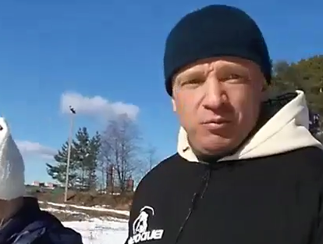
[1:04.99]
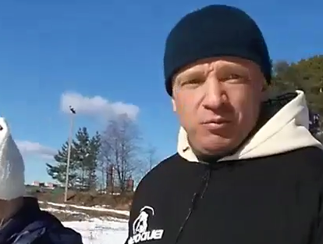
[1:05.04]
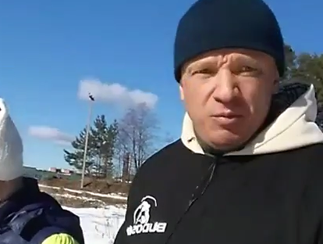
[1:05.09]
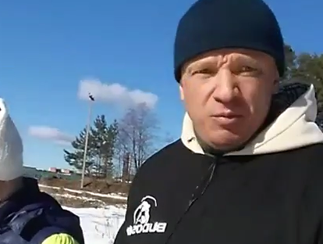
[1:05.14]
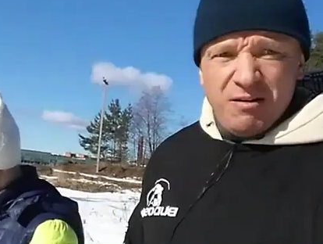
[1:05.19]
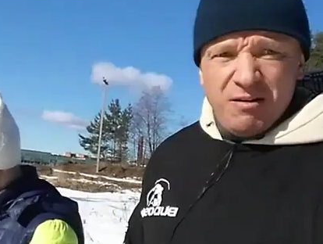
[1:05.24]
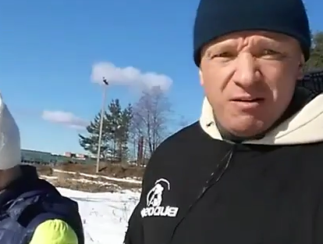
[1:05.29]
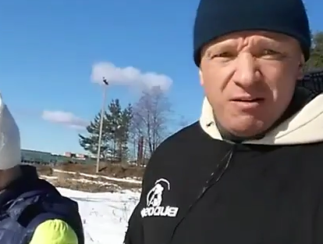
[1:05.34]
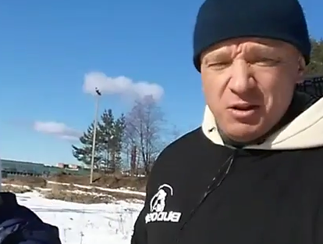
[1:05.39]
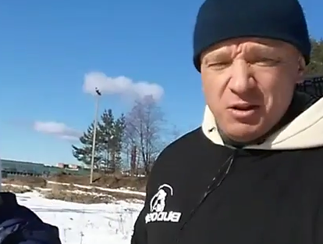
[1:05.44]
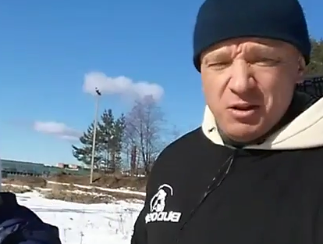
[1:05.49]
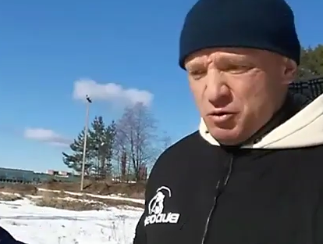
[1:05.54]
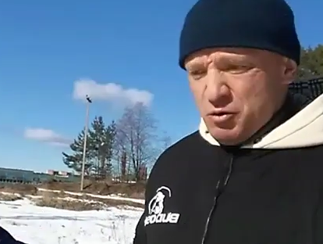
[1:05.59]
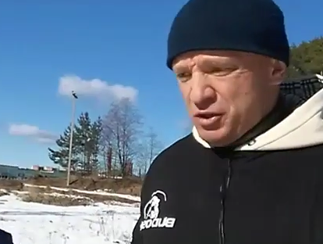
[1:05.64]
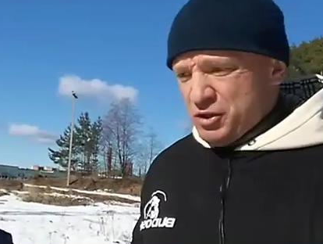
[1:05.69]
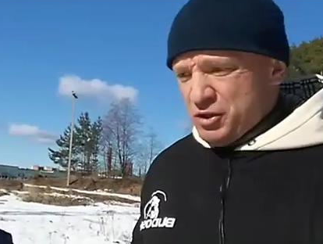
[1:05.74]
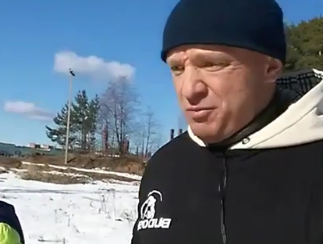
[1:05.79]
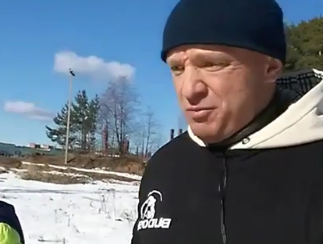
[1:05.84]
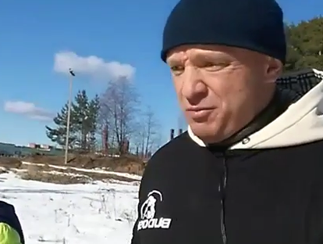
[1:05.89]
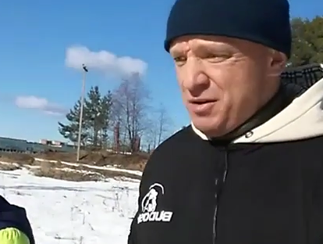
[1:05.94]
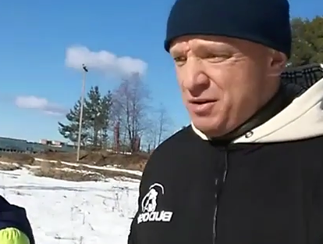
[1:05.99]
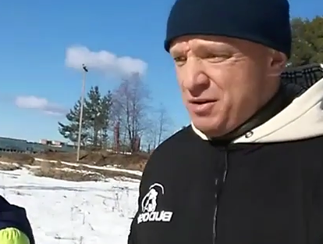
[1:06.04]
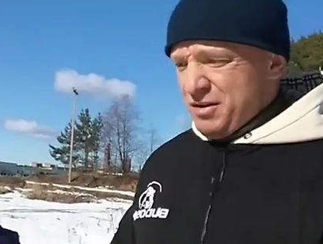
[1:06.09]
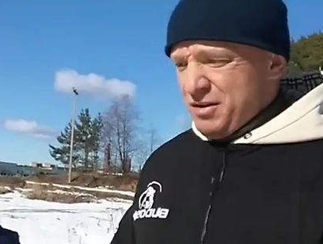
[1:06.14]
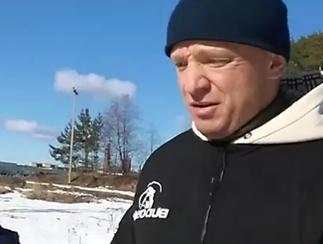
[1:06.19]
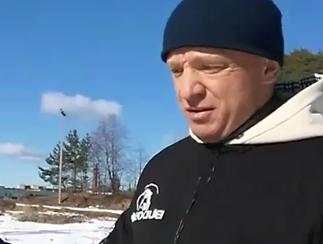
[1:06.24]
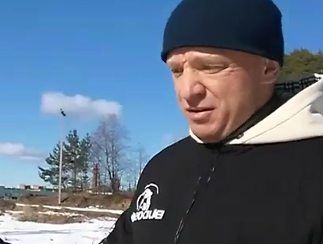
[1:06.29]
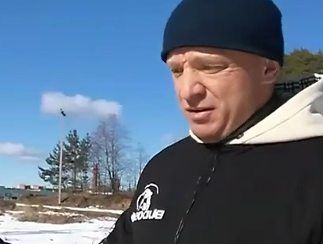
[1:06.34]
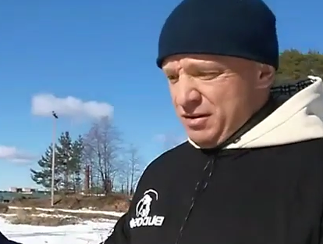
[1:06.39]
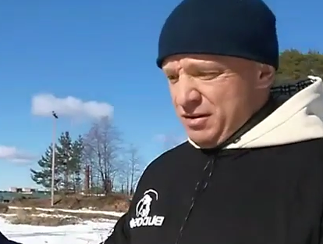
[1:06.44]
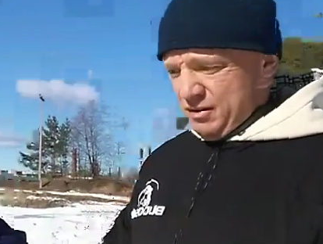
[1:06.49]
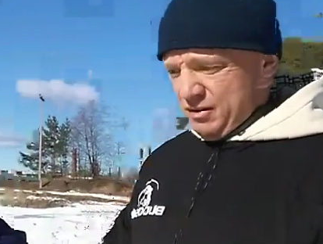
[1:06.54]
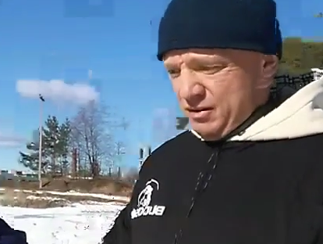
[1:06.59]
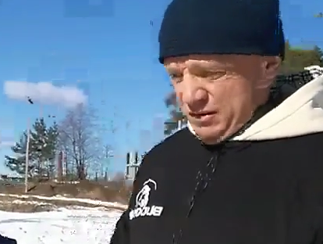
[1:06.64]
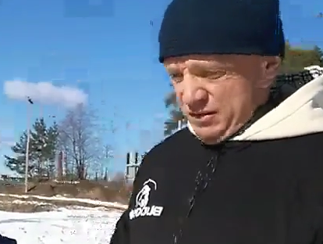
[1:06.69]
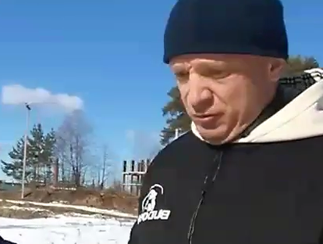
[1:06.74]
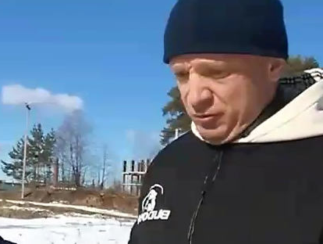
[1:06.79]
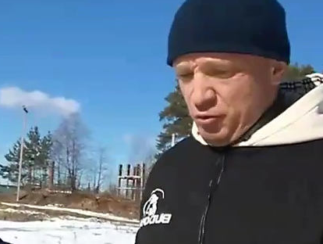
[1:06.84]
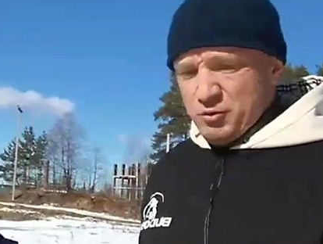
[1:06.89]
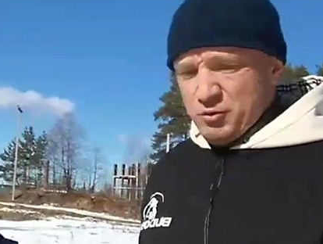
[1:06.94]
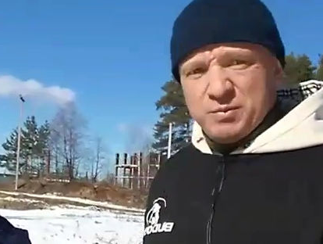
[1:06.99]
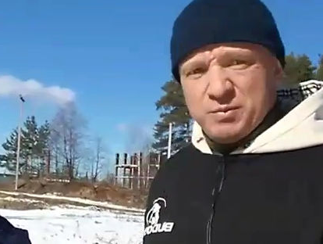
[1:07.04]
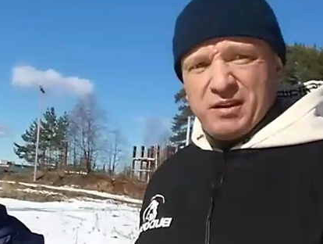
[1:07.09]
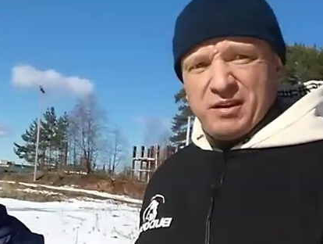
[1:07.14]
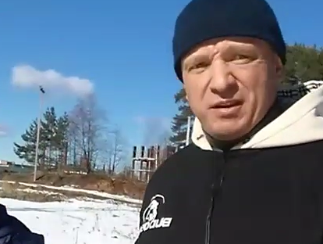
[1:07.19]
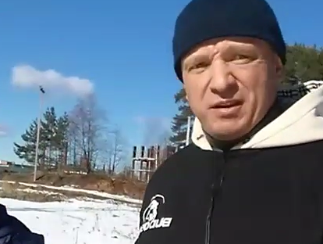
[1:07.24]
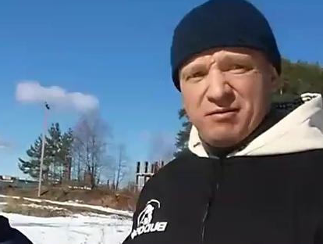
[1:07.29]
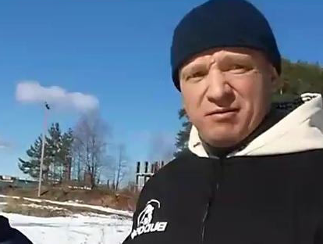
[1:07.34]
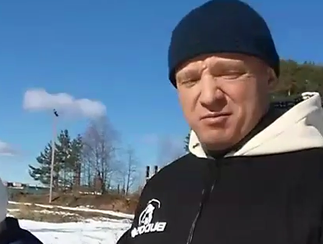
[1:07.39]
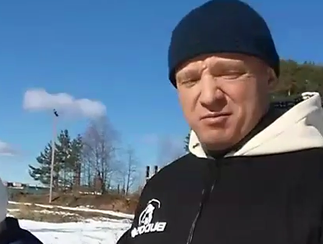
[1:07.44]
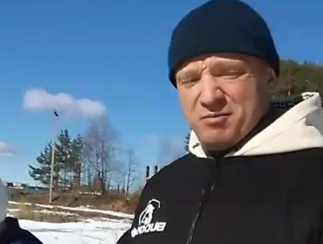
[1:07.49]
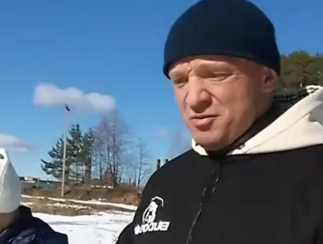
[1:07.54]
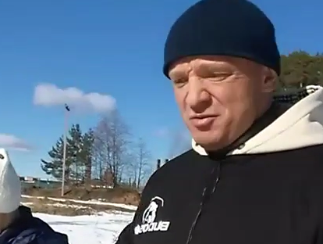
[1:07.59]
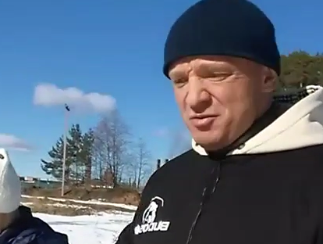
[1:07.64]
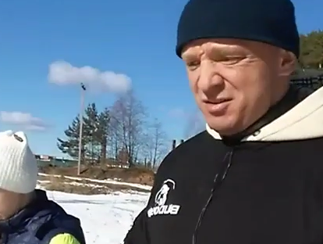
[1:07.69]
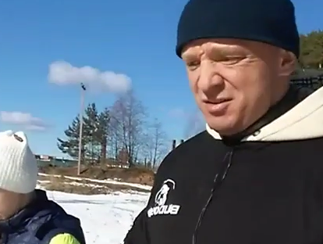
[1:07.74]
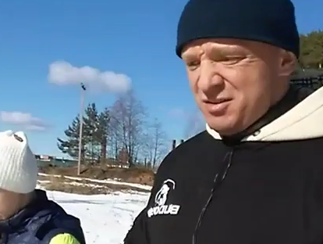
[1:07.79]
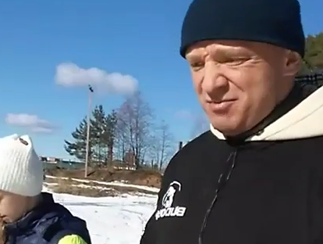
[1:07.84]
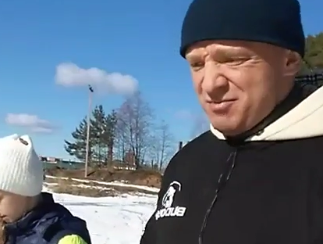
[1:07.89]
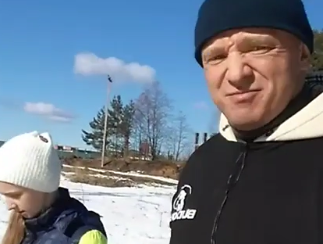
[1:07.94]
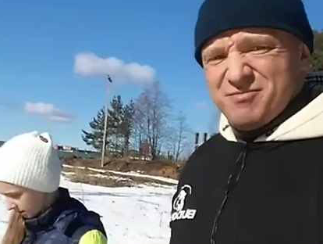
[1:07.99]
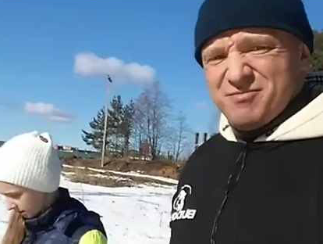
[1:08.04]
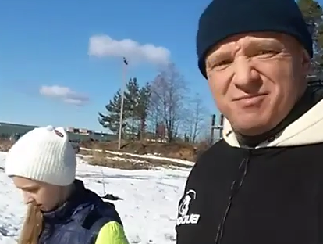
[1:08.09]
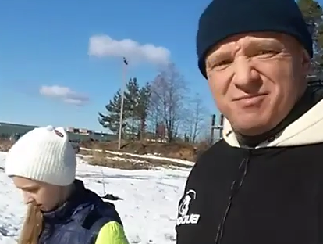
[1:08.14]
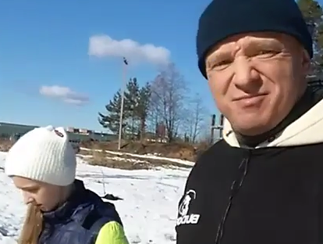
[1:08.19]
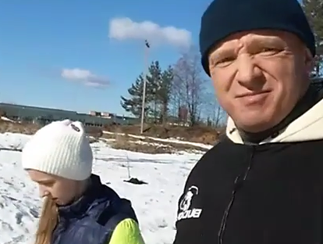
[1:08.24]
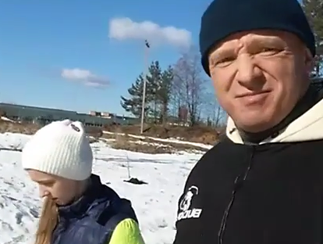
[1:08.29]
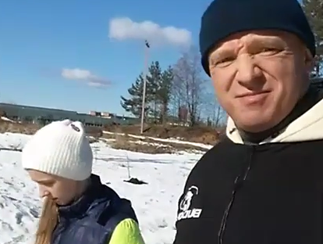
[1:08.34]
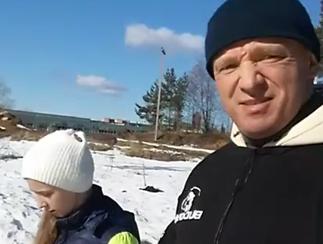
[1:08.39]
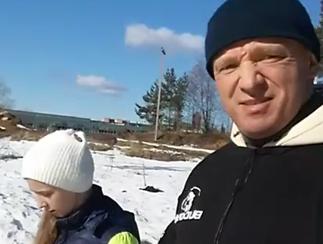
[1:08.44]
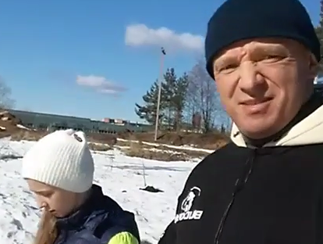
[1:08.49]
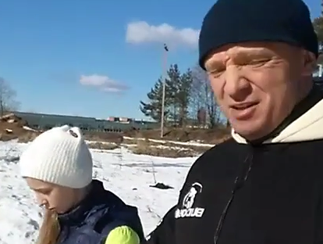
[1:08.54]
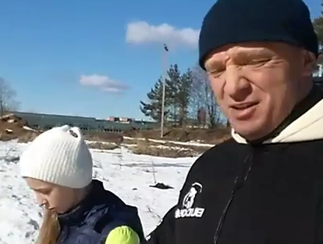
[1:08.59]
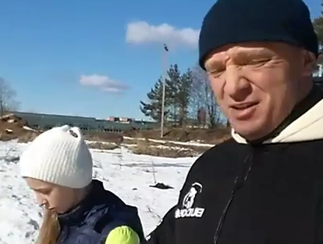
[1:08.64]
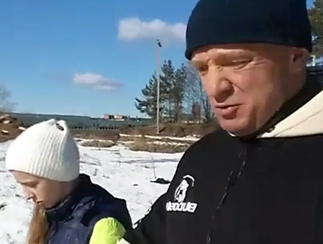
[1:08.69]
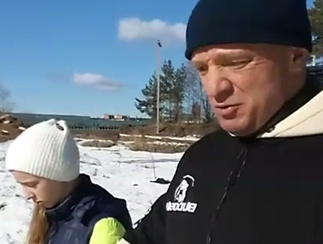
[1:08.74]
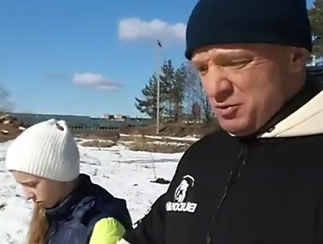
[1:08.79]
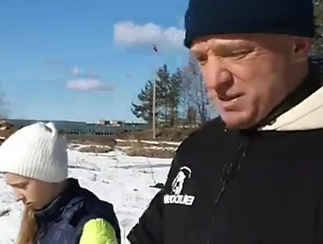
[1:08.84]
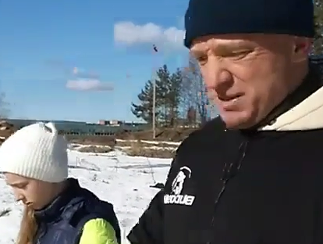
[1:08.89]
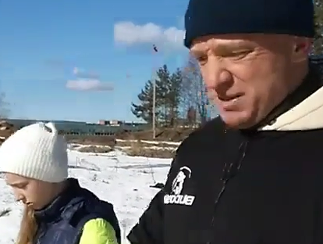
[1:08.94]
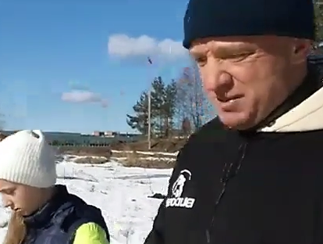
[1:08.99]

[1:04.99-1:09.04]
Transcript: На беговой дорожке-то бегали на клубе спортивном, но это не, не то.